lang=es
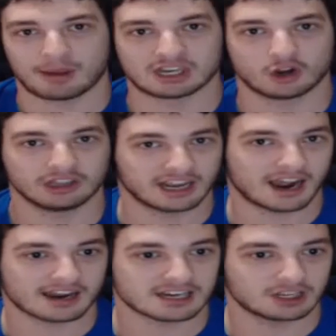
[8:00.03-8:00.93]
misión
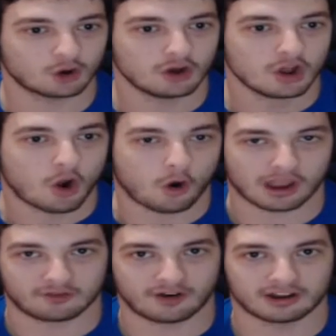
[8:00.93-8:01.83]
tenga éxito o
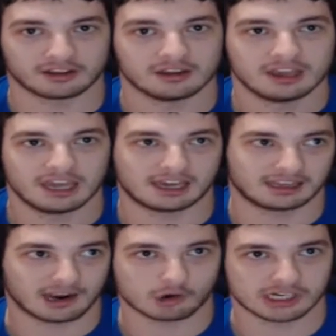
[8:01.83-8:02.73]
que falle, y que
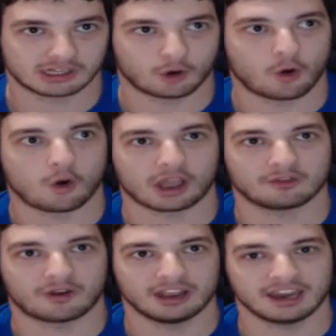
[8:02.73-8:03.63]
tenga éxito o que
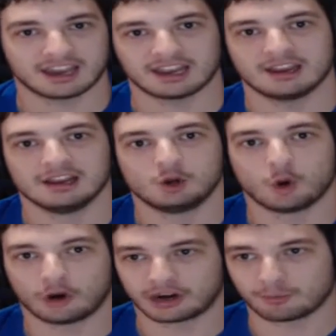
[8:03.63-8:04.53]
falle, que
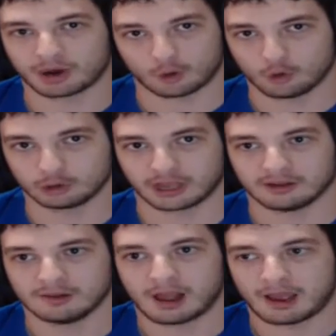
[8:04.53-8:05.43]
luego
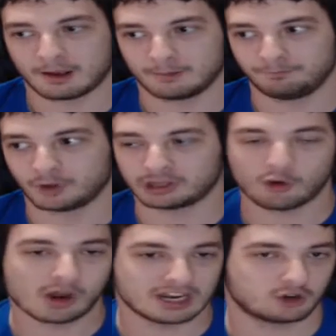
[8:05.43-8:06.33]
repercuta. Eh, no
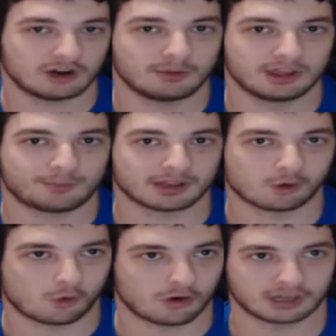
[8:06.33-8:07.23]
tengo en la historia principal del
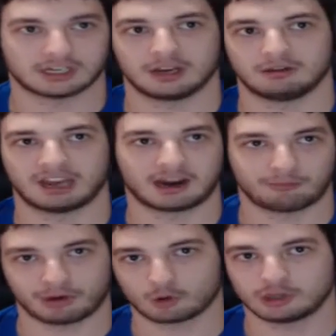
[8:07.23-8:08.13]
juego, que si ya
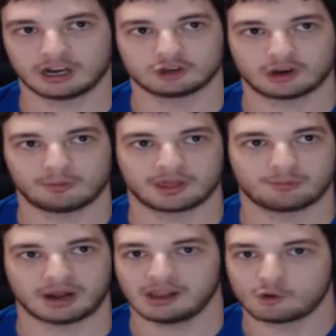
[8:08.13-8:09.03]
repercute la historia
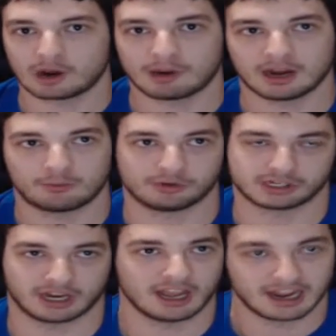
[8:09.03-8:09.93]
principal de alguna manera, pues
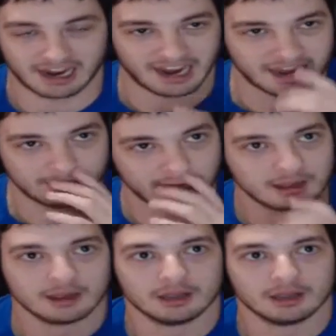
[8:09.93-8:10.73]
sería increíble,